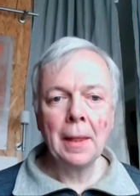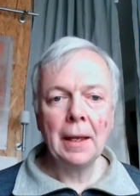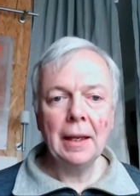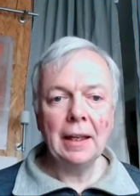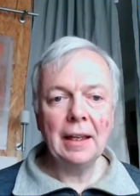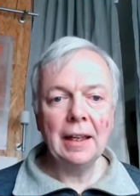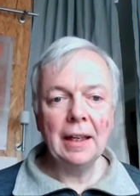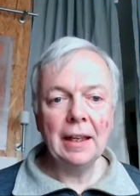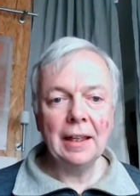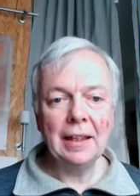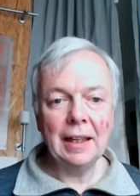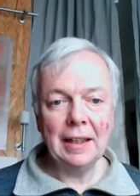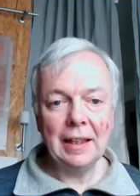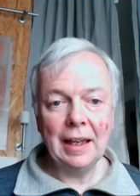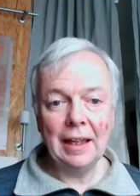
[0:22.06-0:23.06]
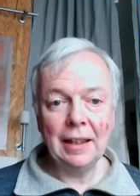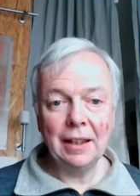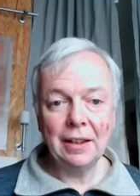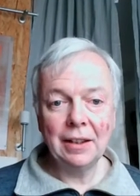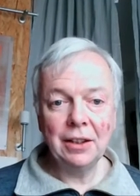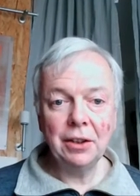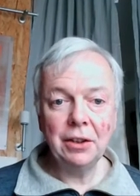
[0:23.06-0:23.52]
hier in der
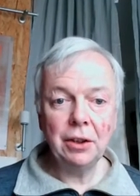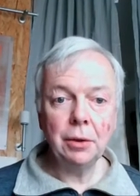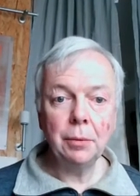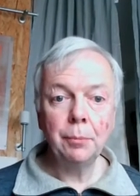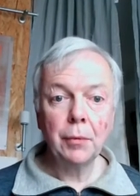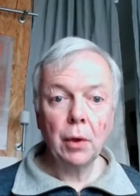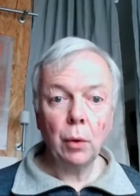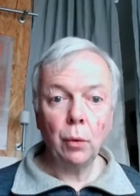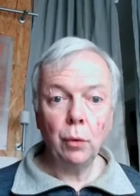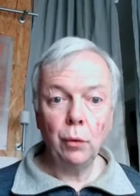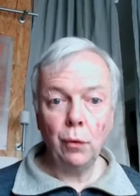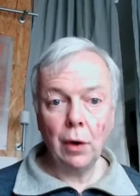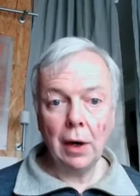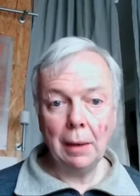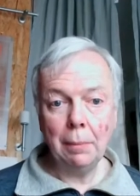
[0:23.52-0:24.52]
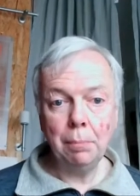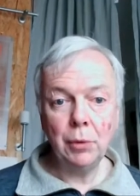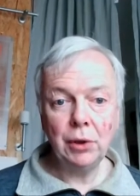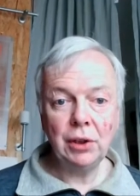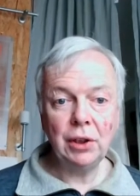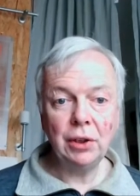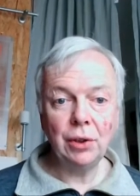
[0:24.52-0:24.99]
Dellinger Kirche. Und vorab
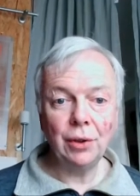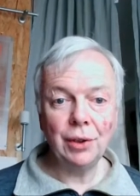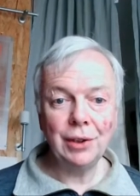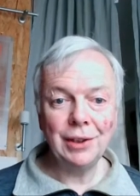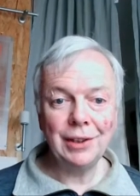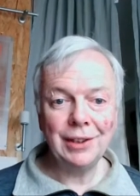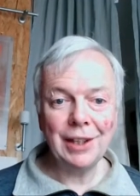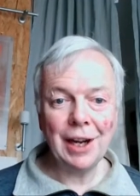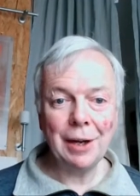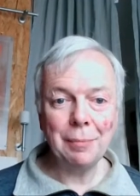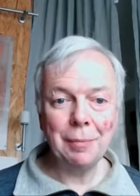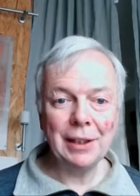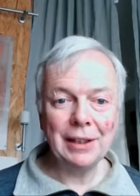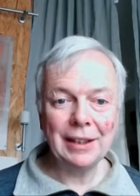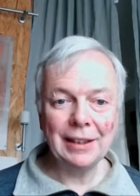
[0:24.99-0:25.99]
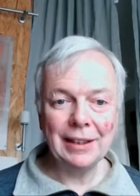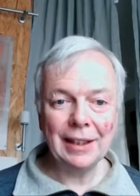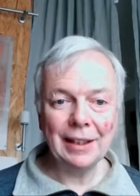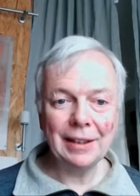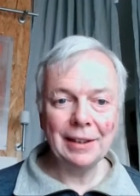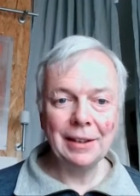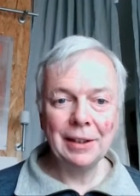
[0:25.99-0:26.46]
möchte ich euch ja meine
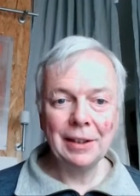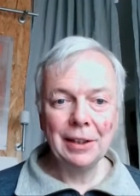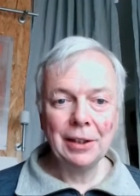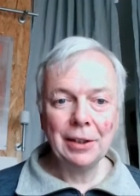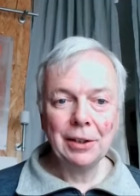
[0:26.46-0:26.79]
Gedanken